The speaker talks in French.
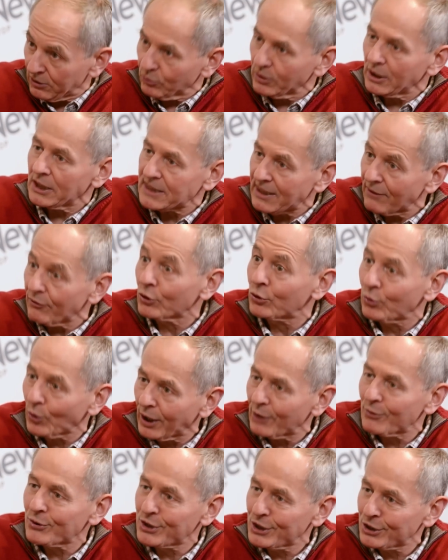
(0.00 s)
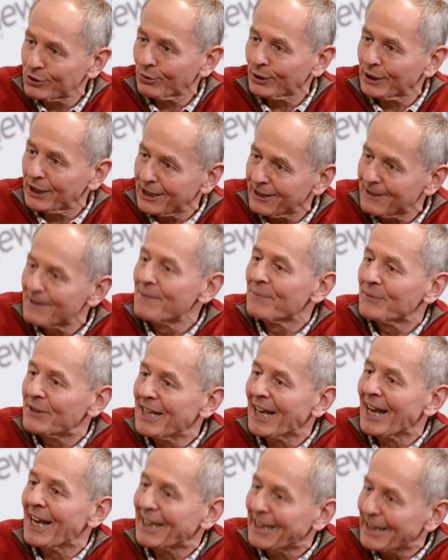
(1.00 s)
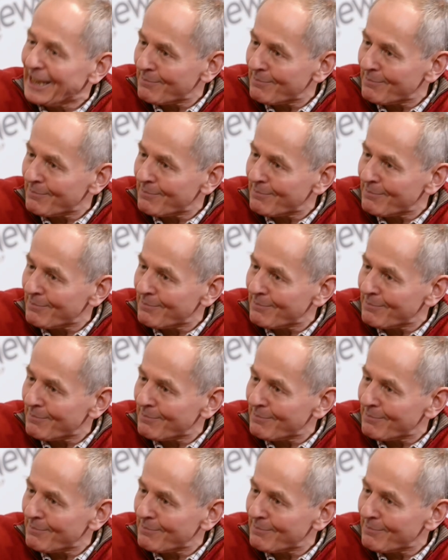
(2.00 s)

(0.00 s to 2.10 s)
donc il s'aventurait aussi sur des terrains qui